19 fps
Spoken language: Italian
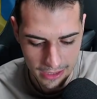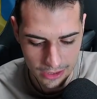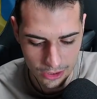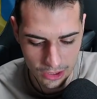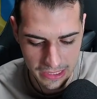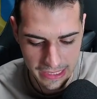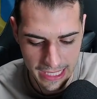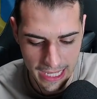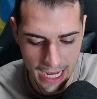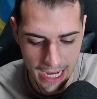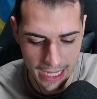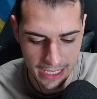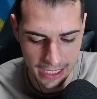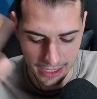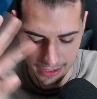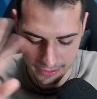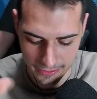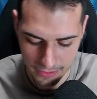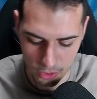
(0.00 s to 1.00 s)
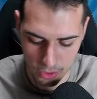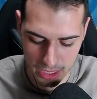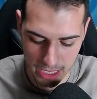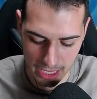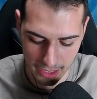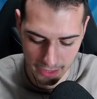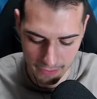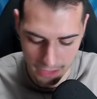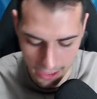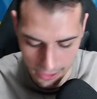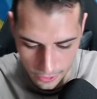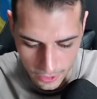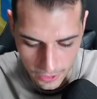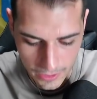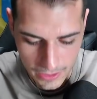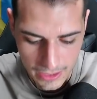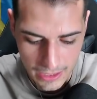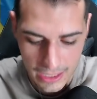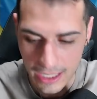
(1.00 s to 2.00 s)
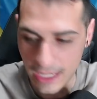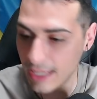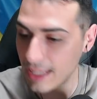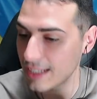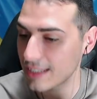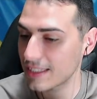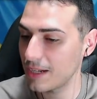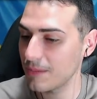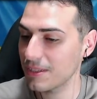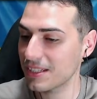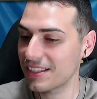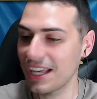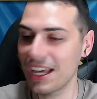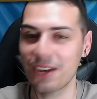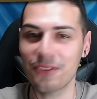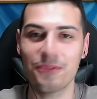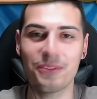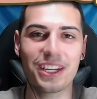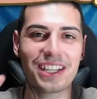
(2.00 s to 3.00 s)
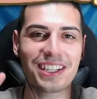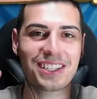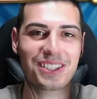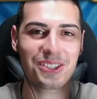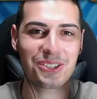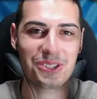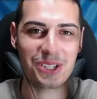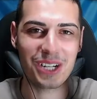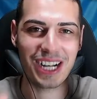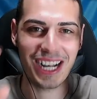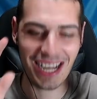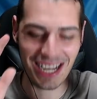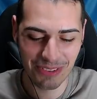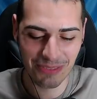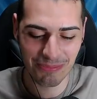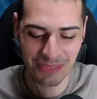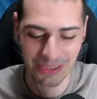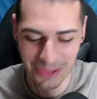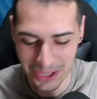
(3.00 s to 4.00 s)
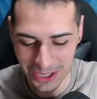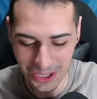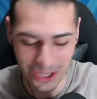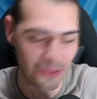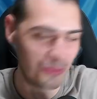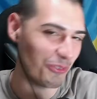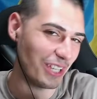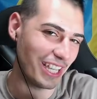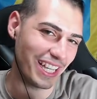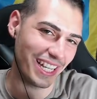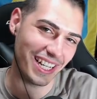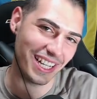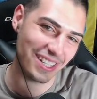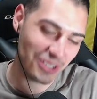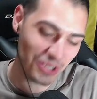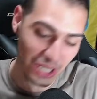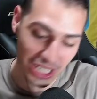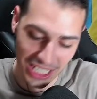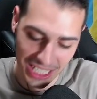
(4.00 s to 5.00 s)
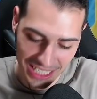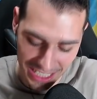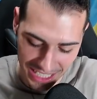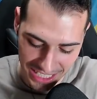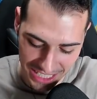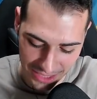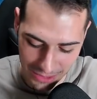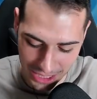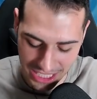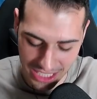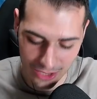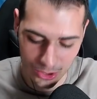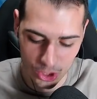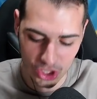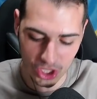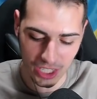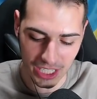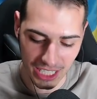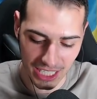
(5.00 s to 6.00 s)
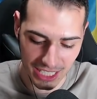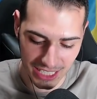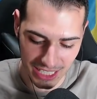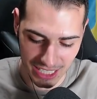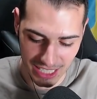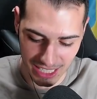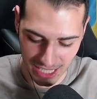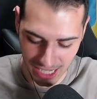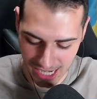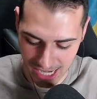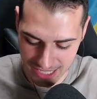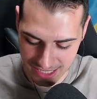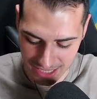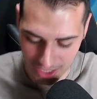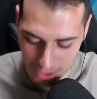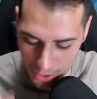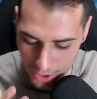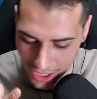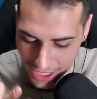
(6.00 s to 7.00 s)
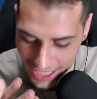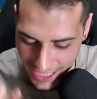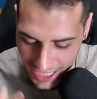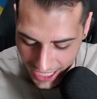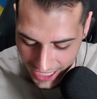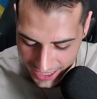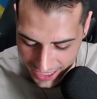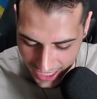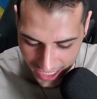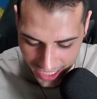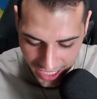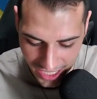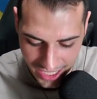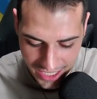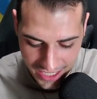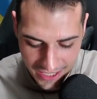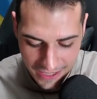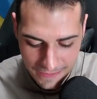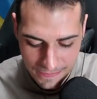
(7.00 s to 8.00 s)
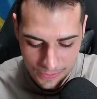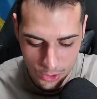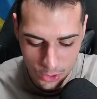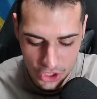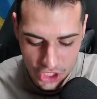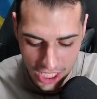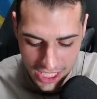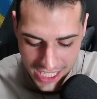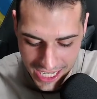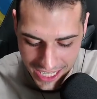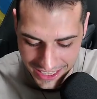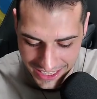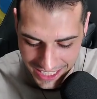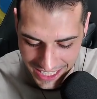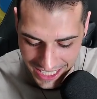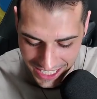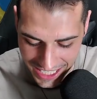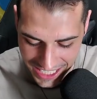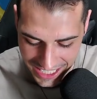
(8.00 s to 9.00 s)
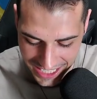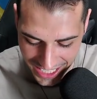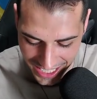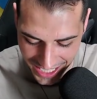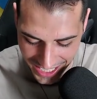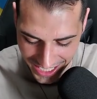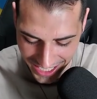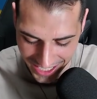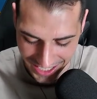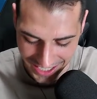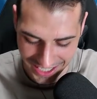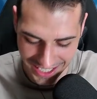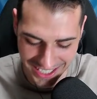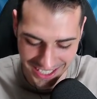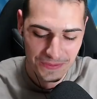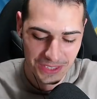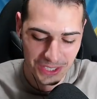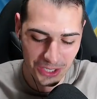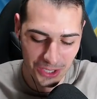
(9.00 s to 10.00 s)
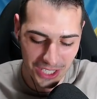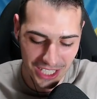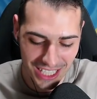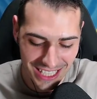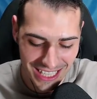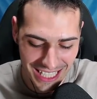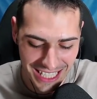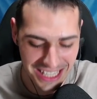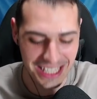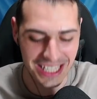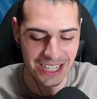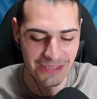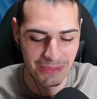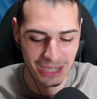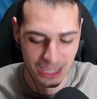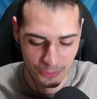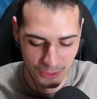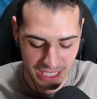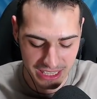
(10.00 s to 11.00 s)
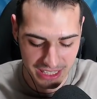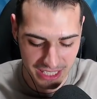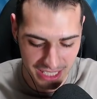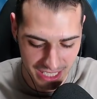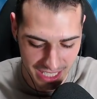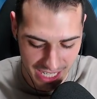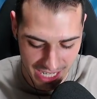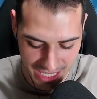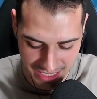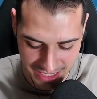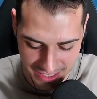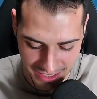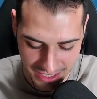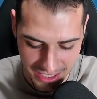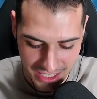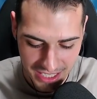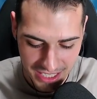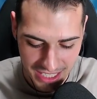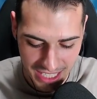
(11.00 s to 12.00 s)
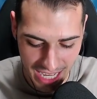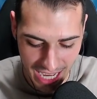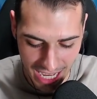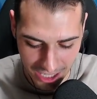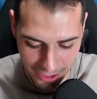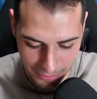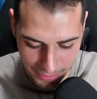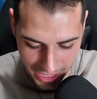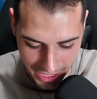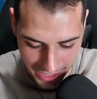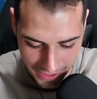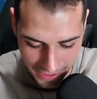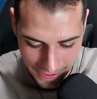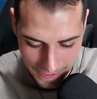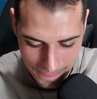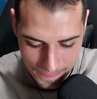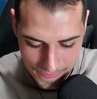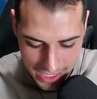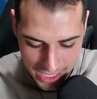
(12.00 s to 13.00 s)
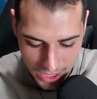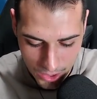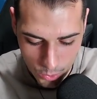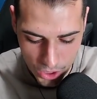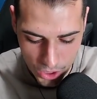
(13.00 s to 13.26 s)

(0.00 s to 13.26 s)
Dove stai? Ok, è arrivato. La Tesla mi serve sulla mongolfiera. Non ridete, perché io lo so che ridete da casa. Non ridete! Non c'è niente da ridere! non ridete delle malefatte dei Grax. Calmi. Qui